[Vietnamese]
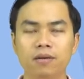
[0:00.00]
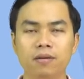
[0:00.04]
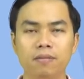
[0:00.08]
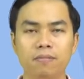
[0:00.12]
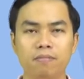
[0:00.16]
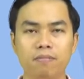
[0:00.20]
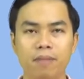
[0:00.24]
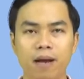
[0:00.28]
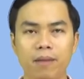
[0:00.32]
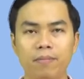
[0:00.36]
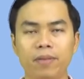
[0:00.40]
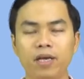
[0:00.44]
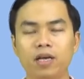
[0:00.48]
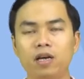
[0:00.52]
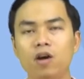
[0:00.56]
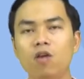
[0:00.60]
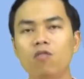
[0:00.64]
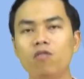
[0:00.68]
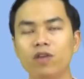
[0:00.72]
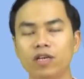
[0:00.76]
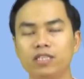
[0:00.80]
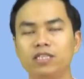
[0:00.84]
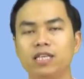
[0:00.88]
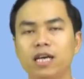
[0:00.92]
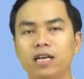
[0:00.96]
mà mình không
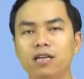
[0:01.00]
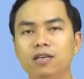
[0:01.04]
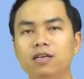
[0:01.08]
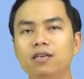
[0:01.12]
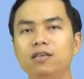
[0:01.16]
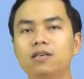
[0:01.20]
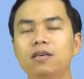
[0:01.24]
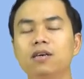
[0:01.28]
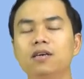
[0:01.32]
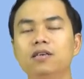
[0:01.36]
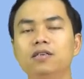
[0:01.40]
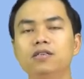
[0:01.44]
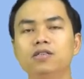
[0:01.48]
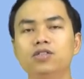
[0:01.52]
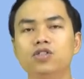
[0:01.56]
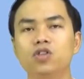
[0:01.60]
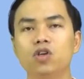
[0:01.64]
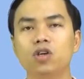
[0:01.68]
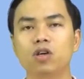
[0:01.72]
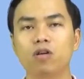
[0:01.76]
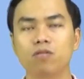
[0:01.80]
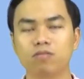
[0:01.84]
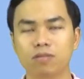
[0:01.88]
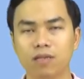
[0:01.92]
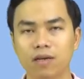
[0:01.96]
phải trả lương cứng cho
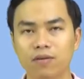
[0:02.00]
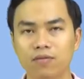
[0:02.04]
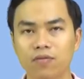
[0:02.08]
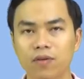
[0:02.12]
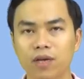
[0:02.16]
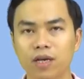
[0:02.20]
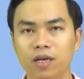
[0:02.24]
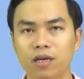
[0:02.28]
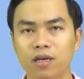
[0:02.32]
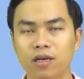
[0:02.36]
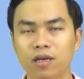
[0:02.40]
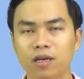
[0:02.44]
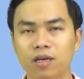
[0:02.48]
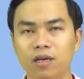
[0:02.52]
cộng tác viên